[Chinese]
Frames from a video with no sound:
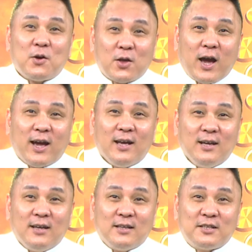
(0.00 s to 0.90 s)
对不对？
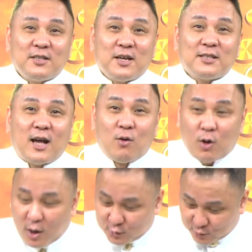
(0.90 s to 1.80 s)
世界上
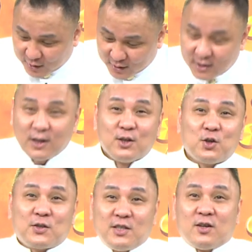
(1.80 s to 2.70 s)
我告诉你，
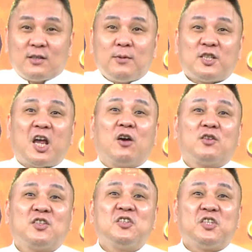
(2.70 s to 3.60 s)
就是有这么巧
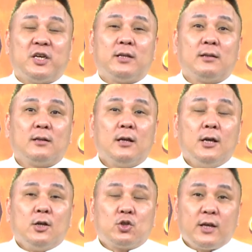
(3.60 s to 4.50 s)
的事情，
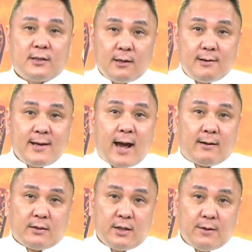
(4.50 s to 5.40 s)
所以这两
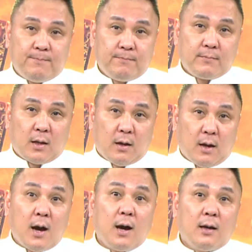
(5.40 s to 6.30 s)
天
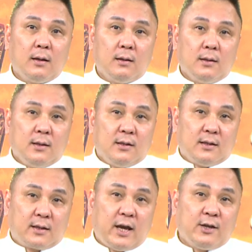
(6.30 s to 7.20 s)
啊，
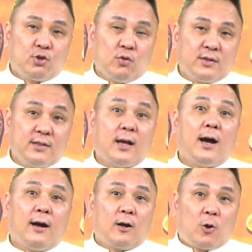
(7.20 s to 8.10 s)
可以说是
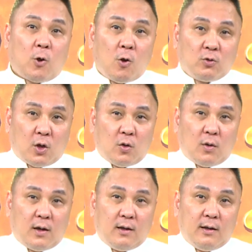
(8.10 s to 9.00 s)
啊空头
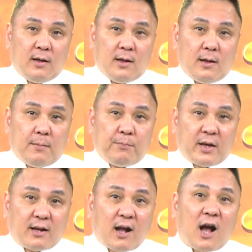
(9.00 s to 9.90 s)
啊
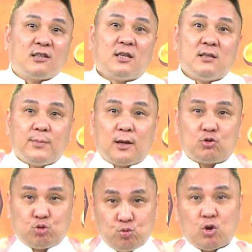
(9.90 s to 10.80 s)
被嘎成怎么样
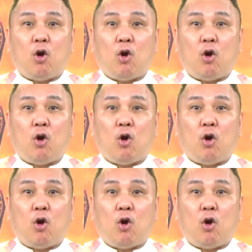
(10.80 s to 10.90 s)
猪